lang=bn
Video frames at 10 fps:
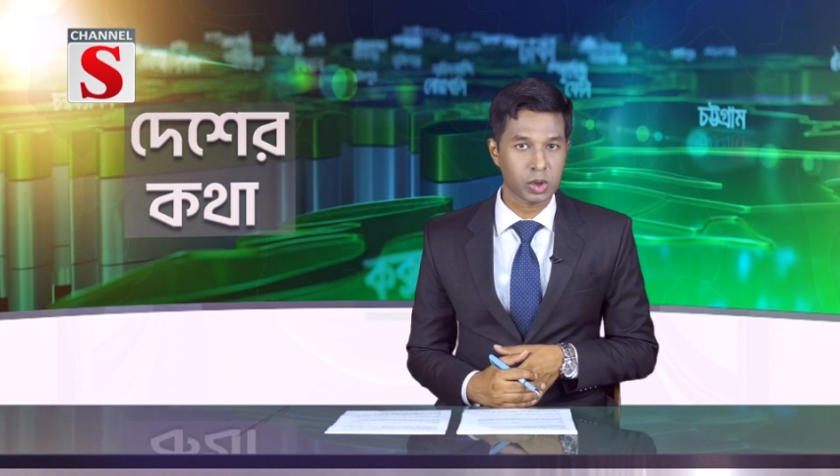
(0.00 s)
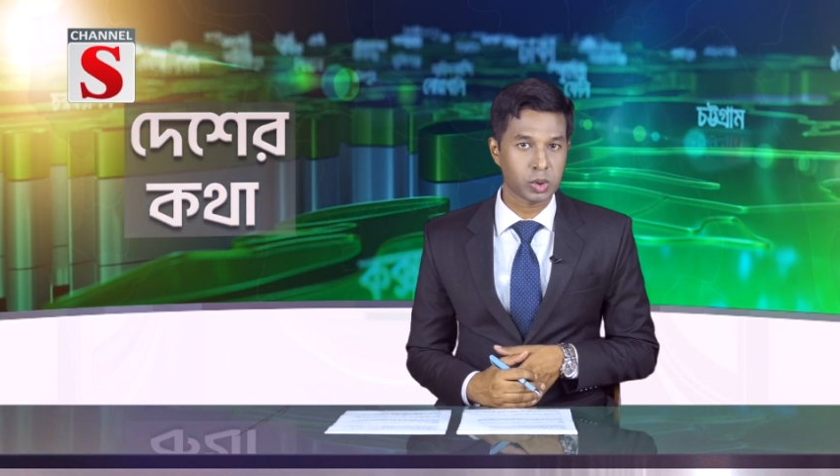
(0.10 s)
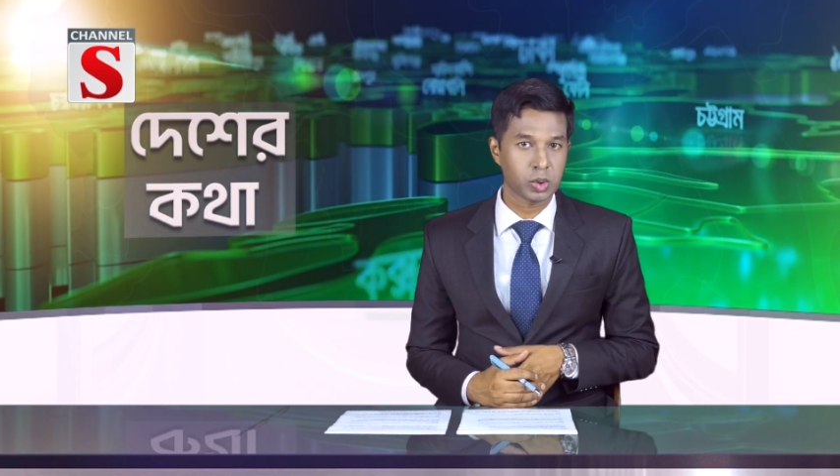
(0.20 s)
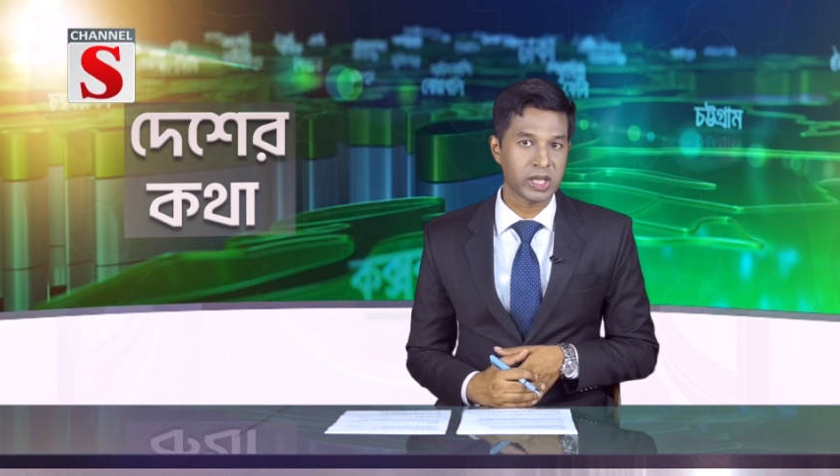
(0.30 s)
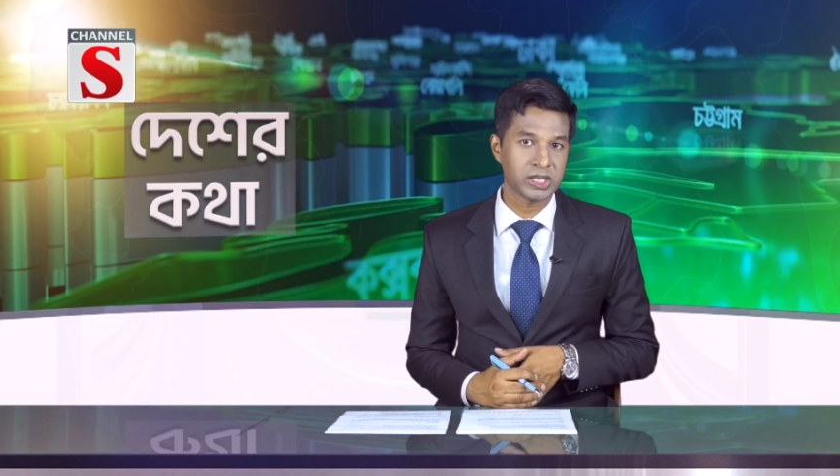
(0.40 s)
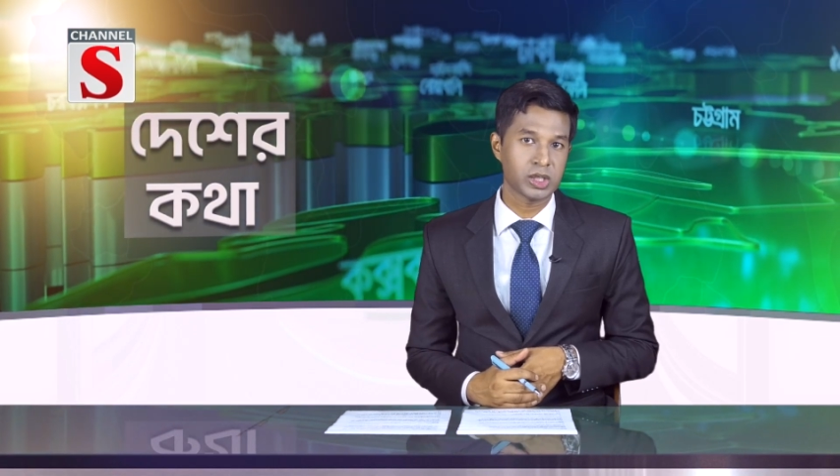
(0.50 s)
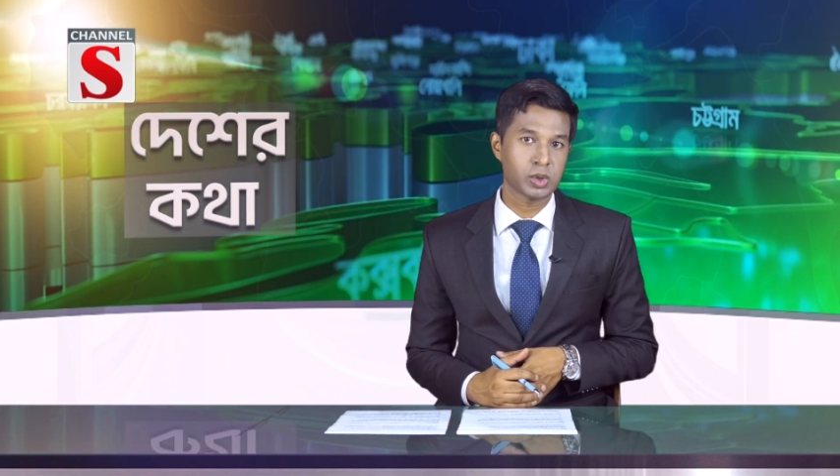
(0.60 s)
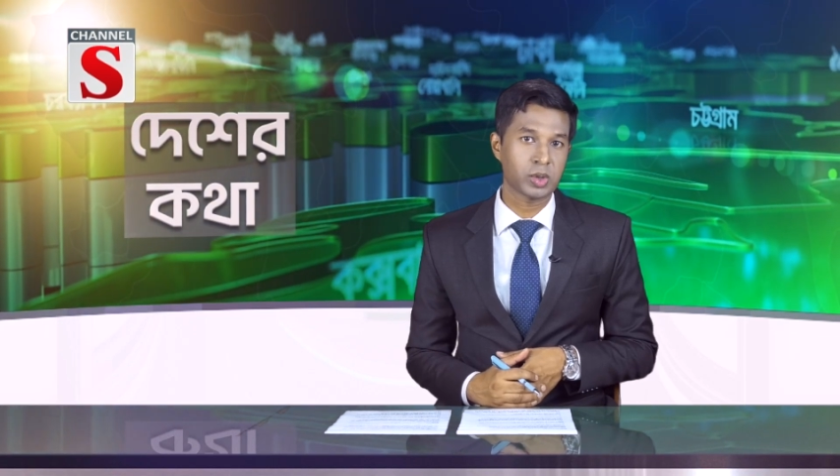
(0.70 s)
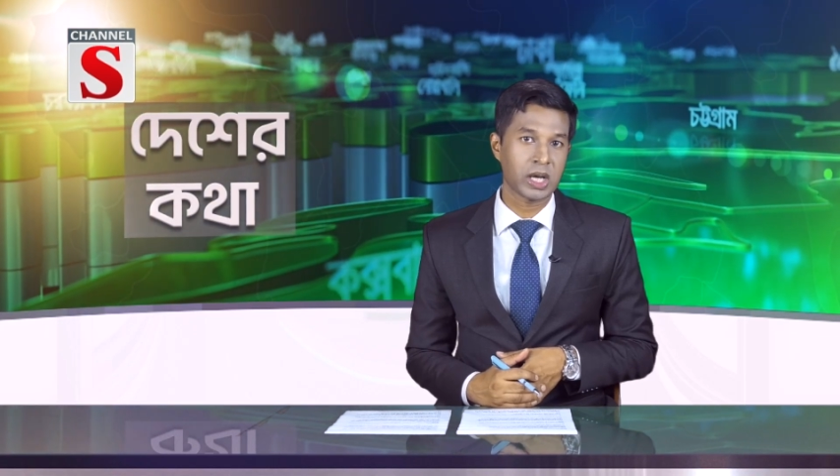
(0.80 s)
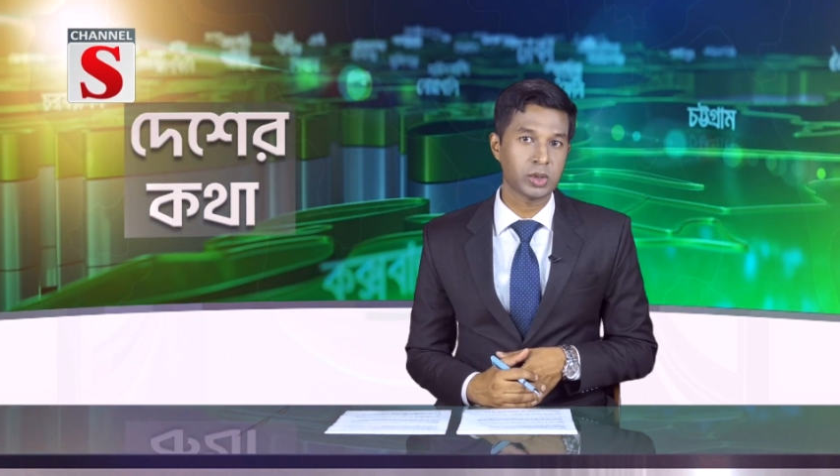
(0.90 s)
চত্বরে এই
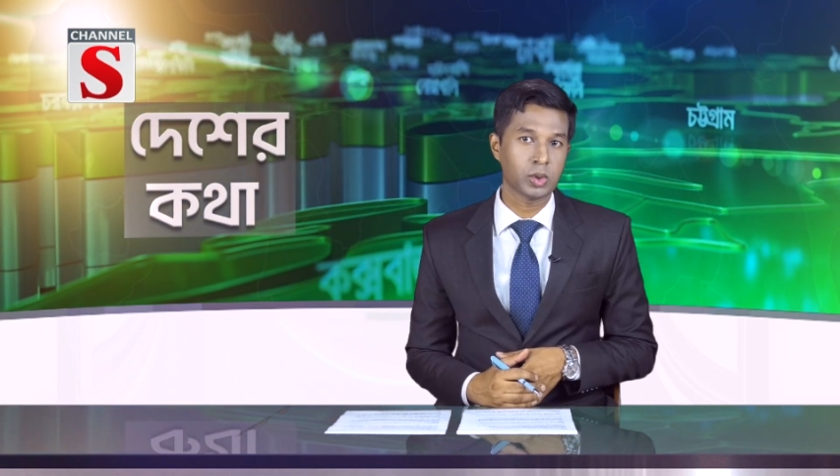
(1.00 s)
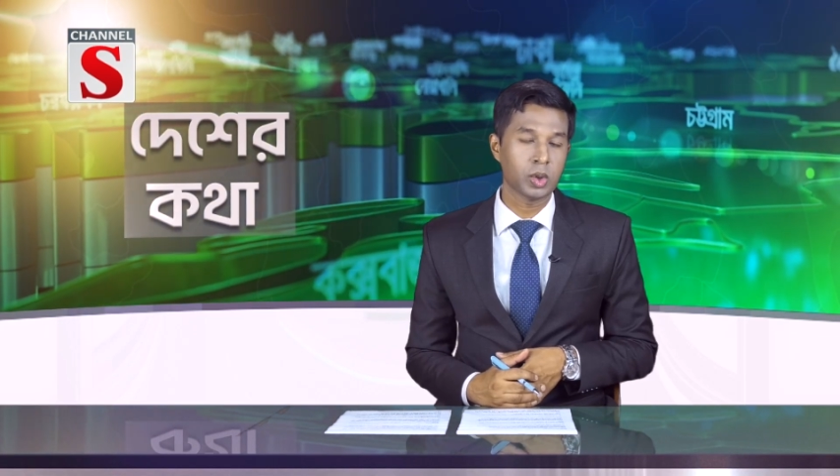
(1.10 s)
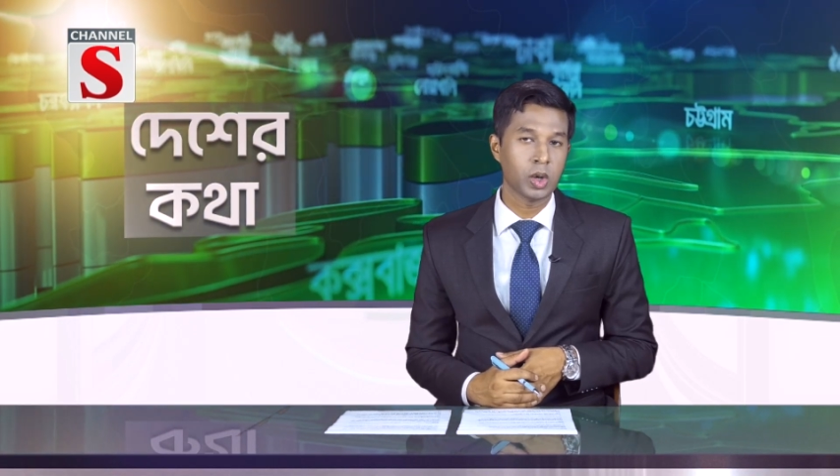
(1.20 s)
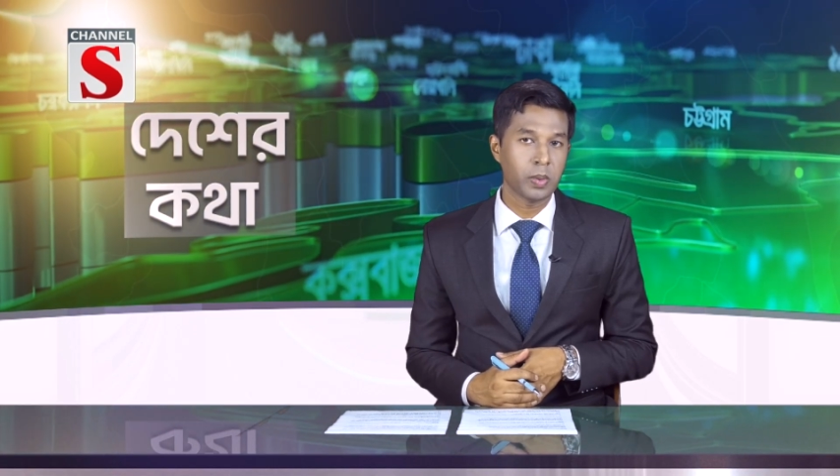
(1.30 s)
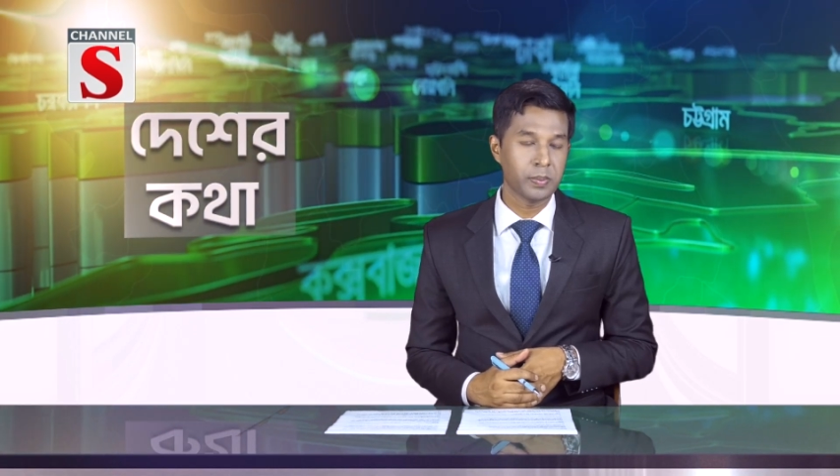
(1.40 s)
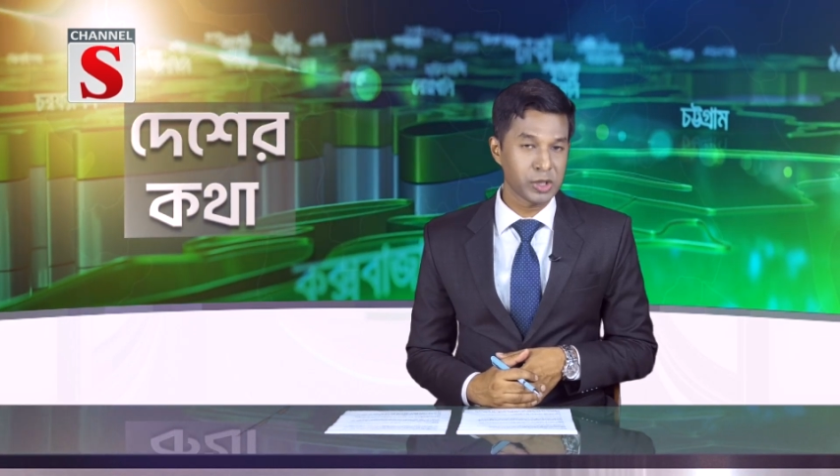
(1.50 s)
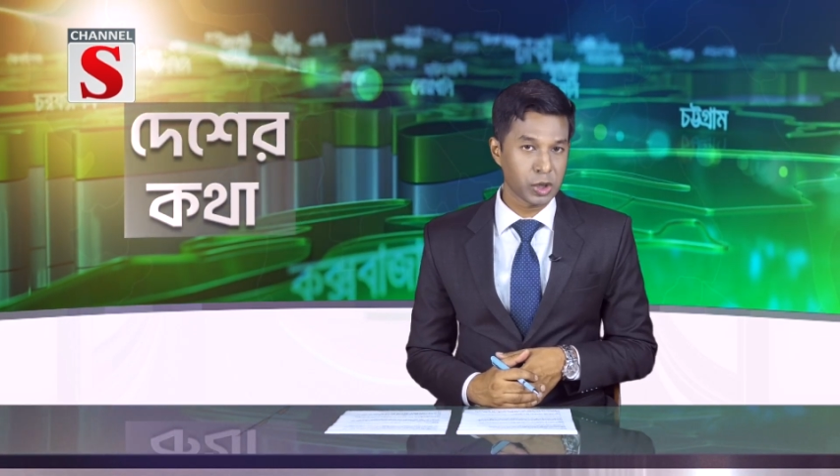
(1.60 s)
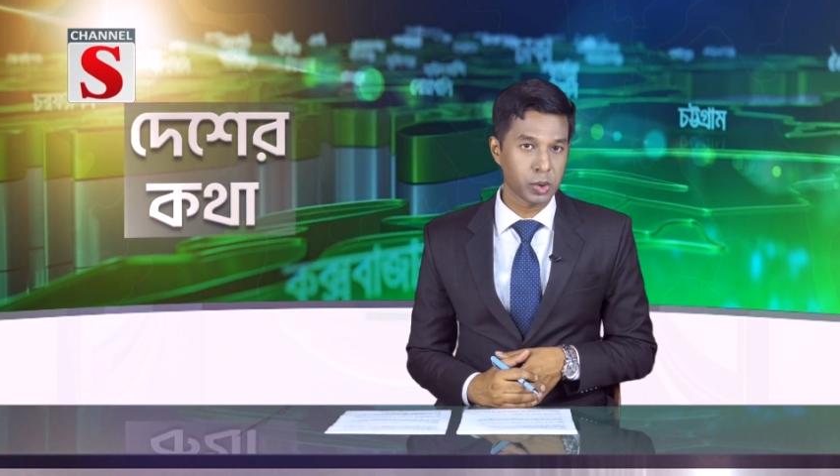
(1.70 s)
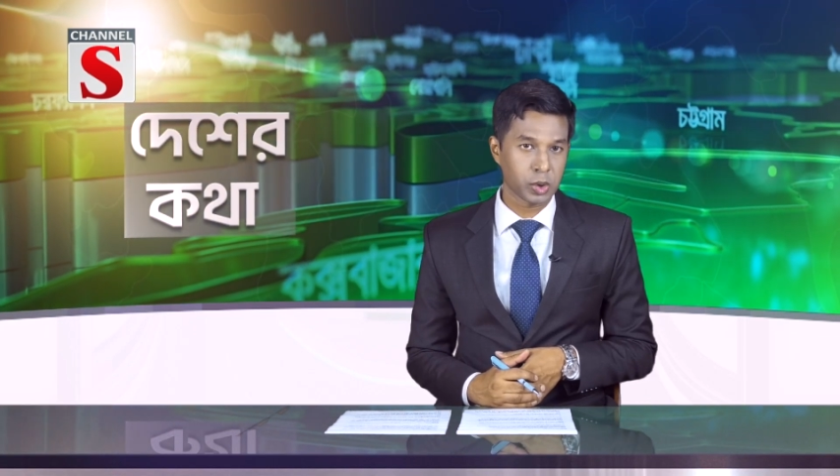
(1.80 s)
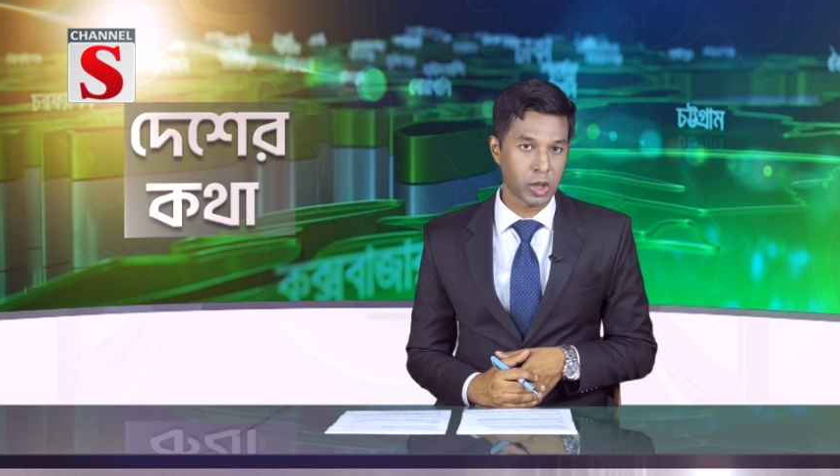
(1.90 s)
শিশু খাদ্য বিতরণ